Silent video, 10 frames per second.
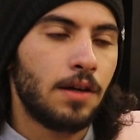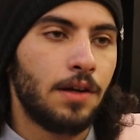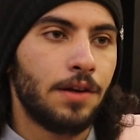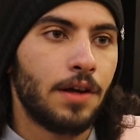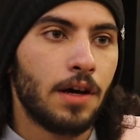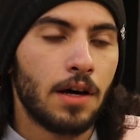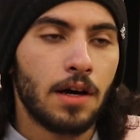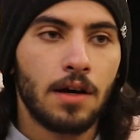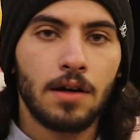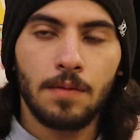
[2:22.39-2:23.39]

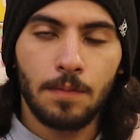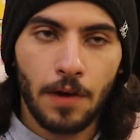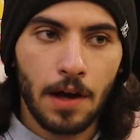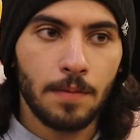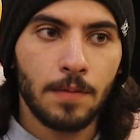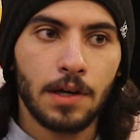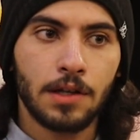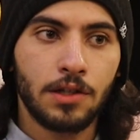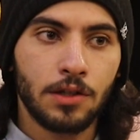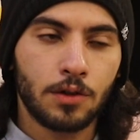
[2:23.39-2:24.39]
عندنا
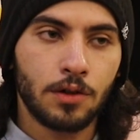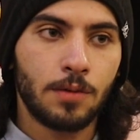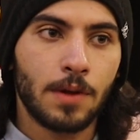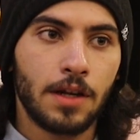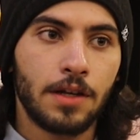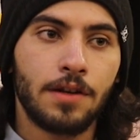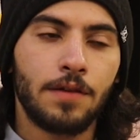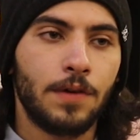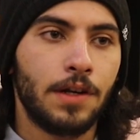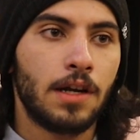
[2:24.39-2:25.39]
فحم شيشكو مثلا
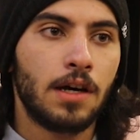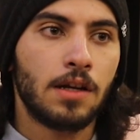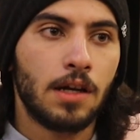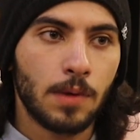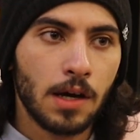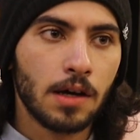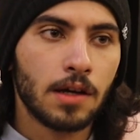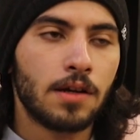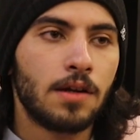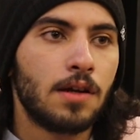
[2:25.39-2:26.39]
في عندنا العملاق